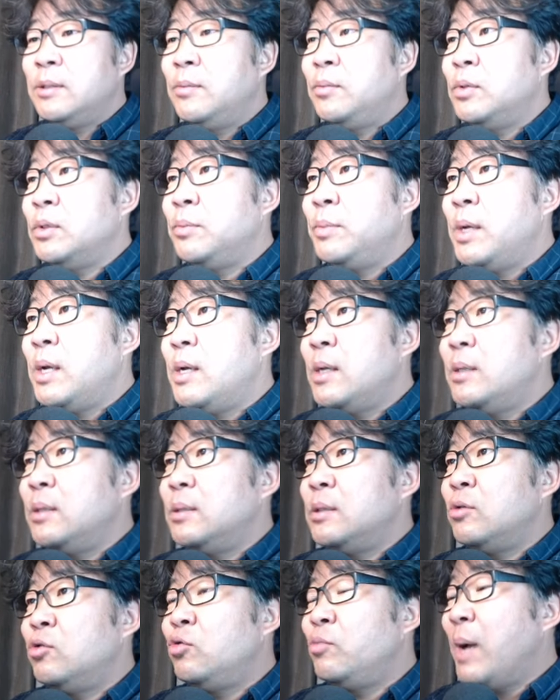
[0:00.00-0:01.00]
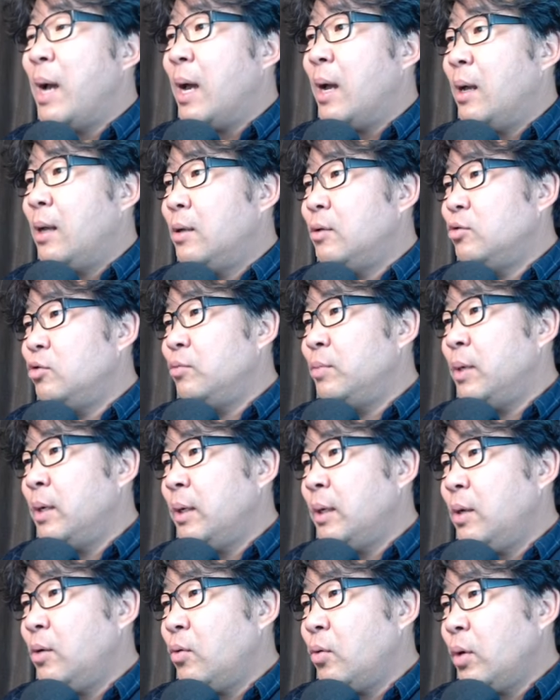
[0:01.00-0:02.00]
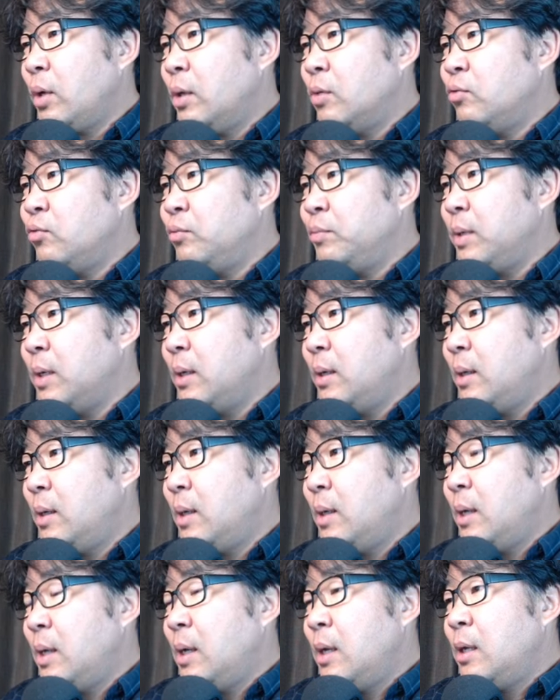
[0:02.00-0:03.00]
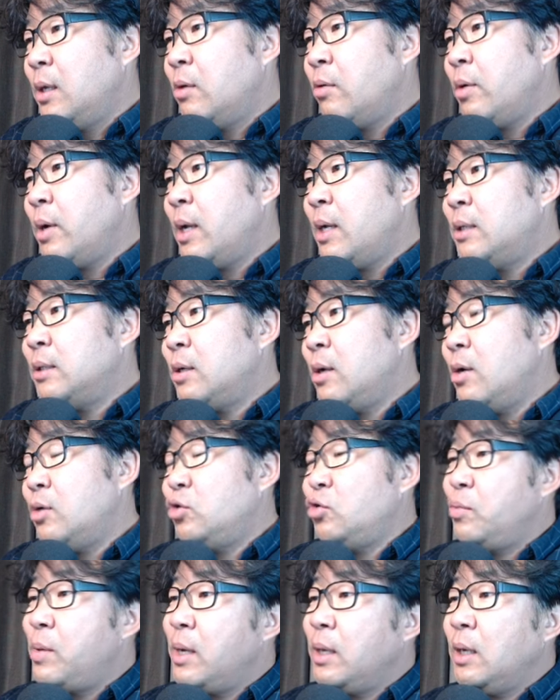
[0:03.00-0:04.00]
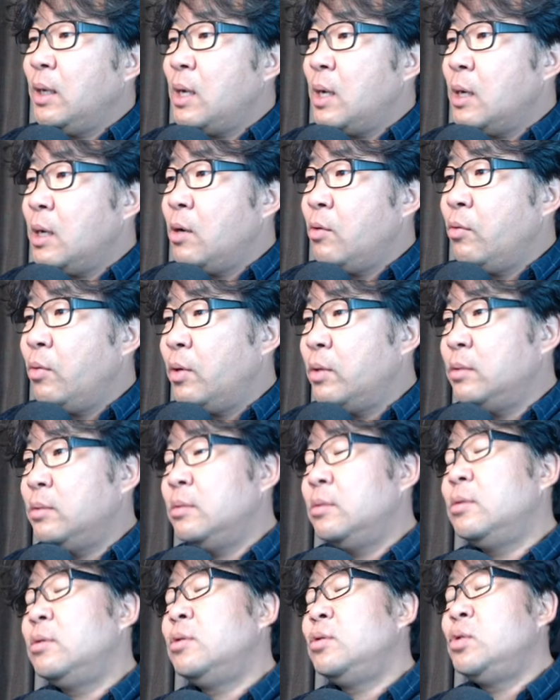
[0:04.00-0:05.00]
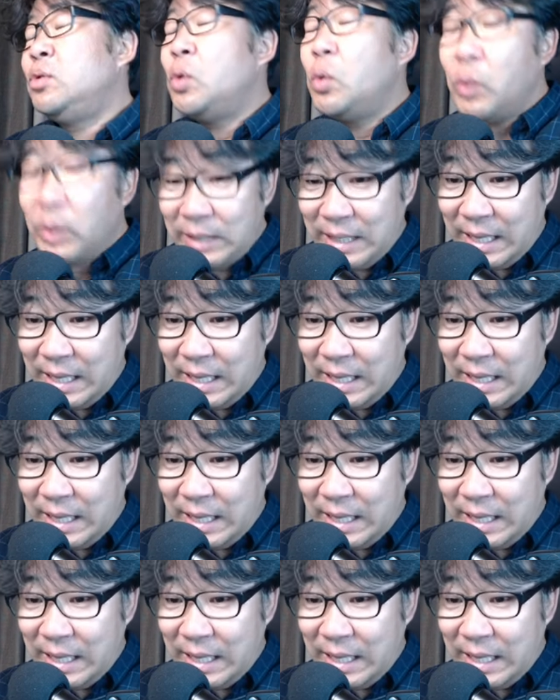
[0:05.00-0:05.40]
보시면 주방이 그렇게 주방. 현관에서 주방이 가까운 건 좋은